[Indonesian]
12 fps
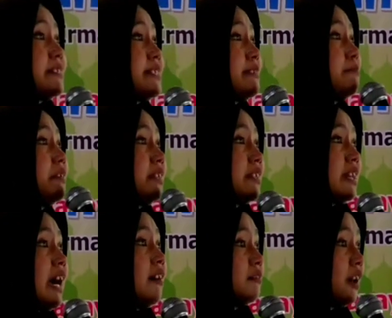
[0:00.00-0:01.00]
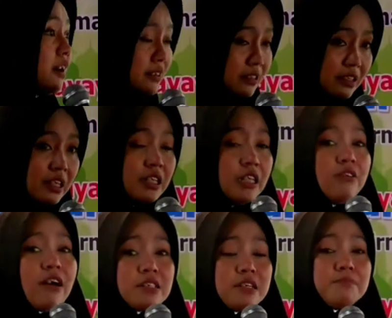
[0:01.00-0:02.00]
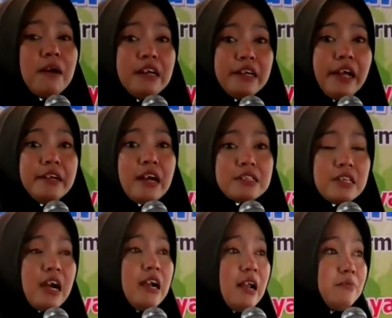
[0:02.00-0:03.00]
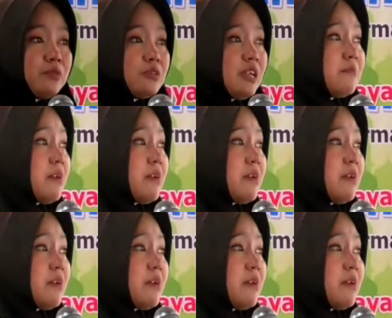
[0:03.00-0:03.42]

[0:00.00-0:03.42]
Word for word: pancen bener ya Allah iwak sing paling enak sengalam dunia